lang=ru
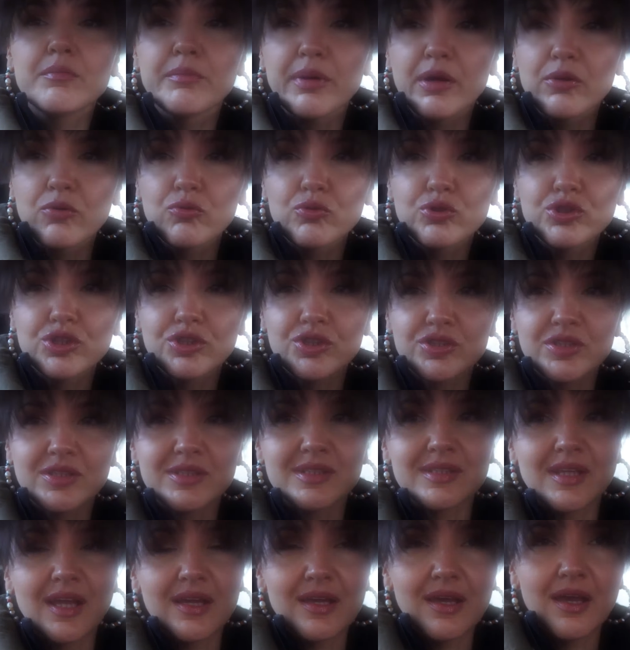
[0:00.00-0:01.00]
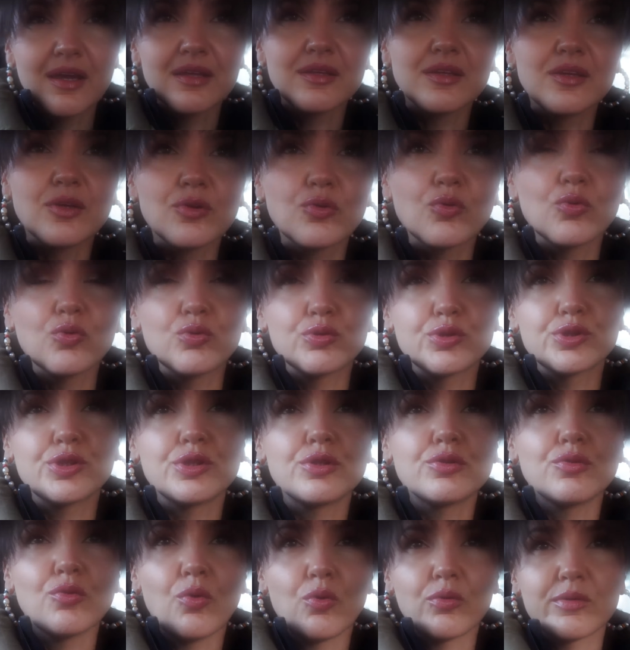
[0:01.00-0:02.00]
получше состояние
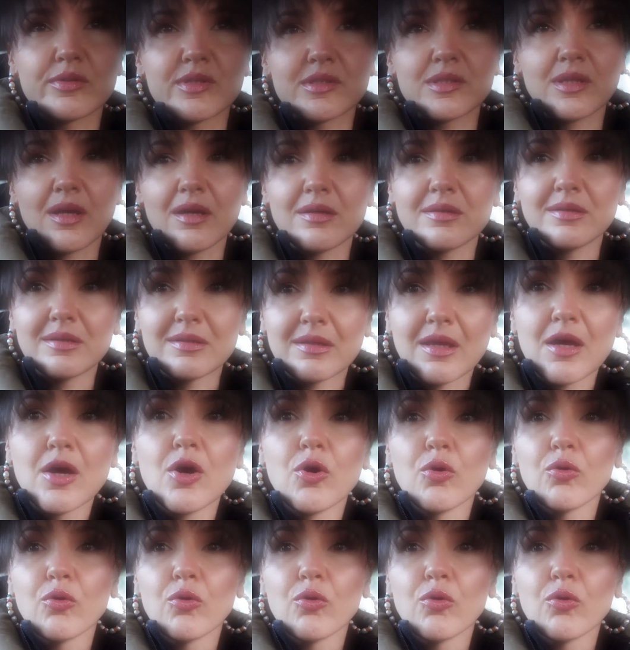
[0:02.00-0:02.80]
кожи ног станет.